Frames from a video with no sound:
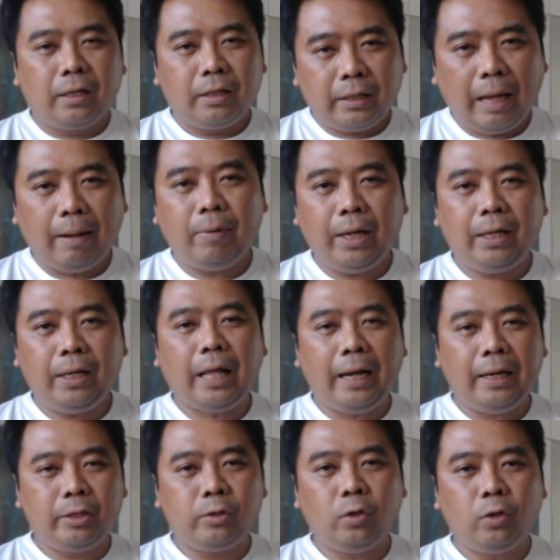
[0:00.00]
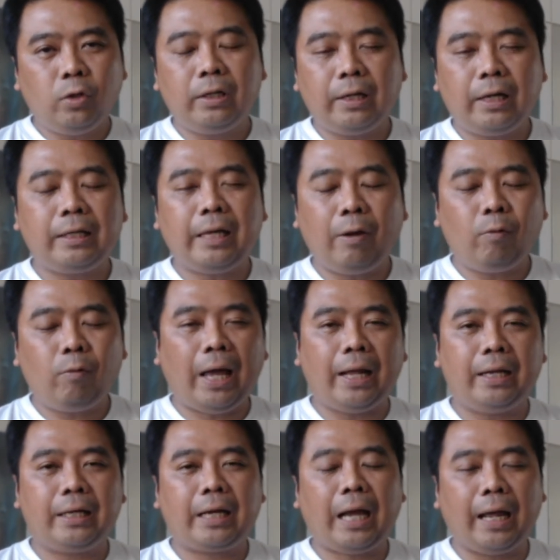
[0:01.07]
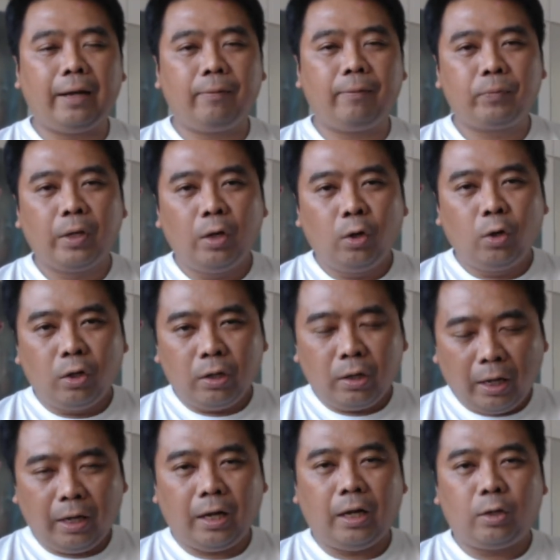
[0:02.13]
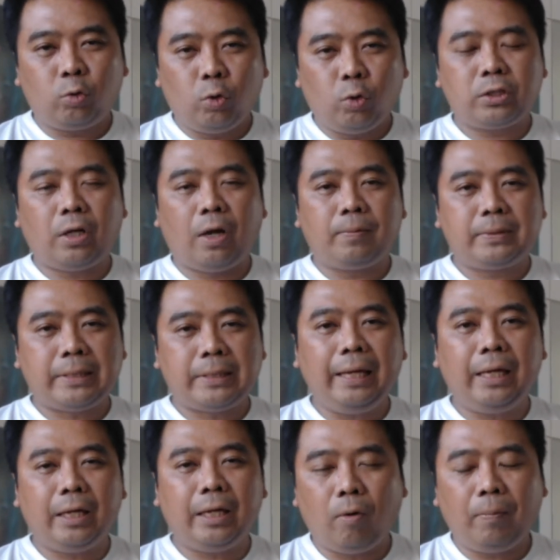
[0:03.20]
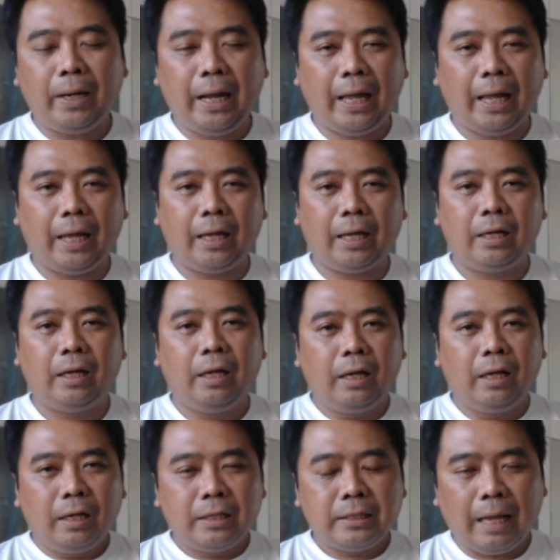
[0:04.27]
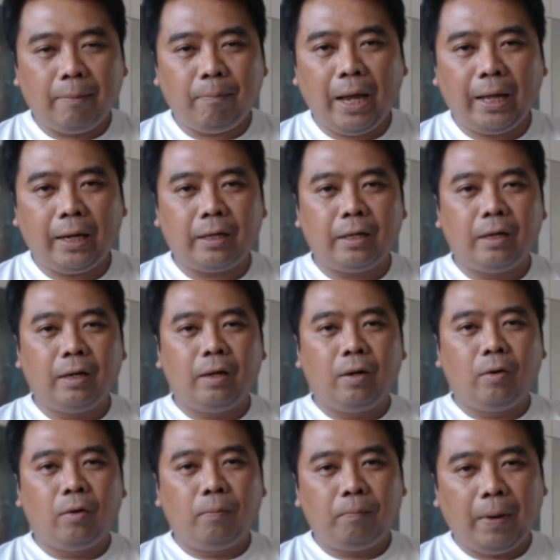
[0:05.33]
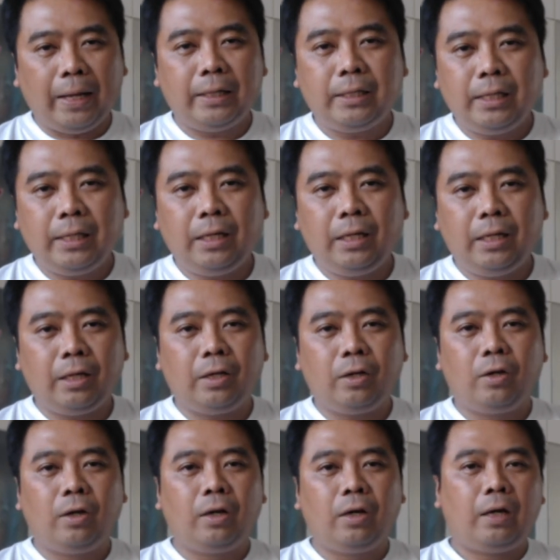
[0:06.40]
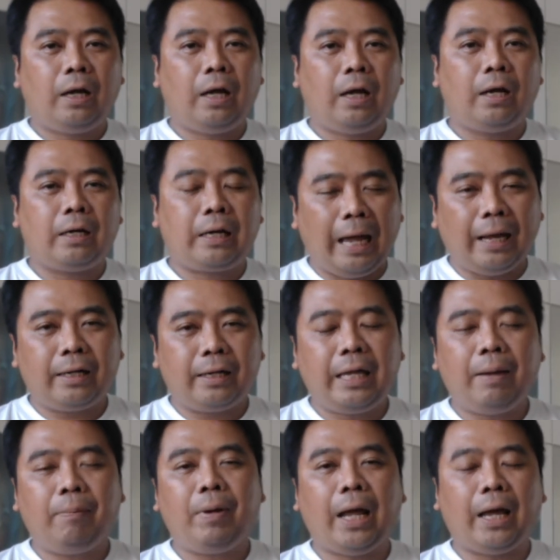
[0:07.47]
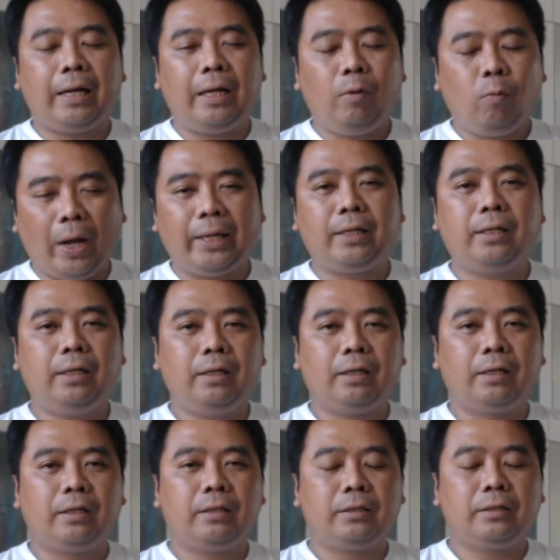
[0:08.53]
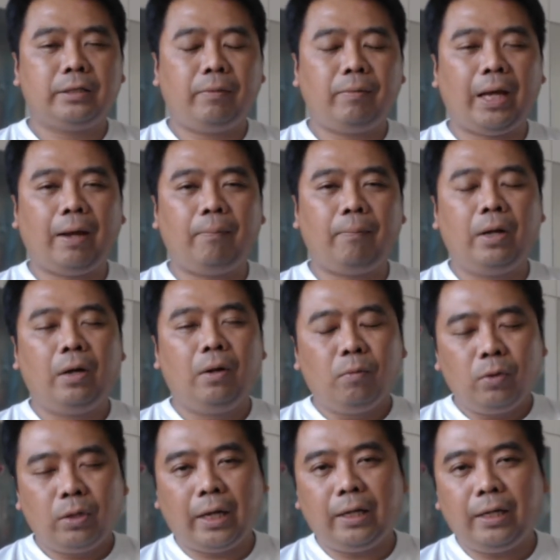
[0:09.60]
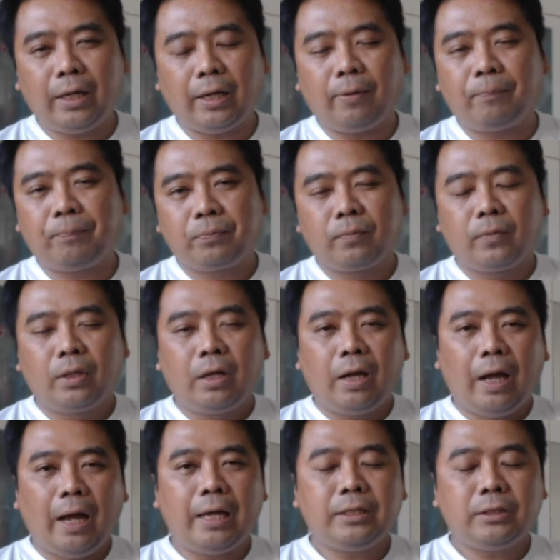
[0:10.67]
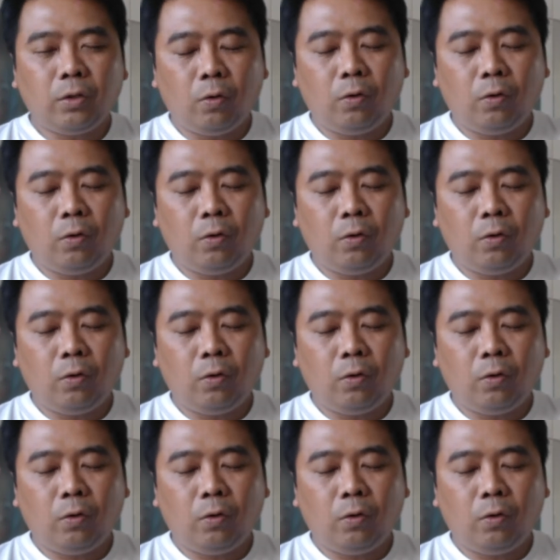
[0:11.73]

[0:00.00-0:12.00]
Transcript: ทำให้ท่านย่นระยะเวลาในการตรวจสอบสาเหตุของปัญหา สามารถไปที่การแก้ปัญหาได้ไวขึ้นใช่ไหมครับ เพราะฉะนั้นเนี่ย ISO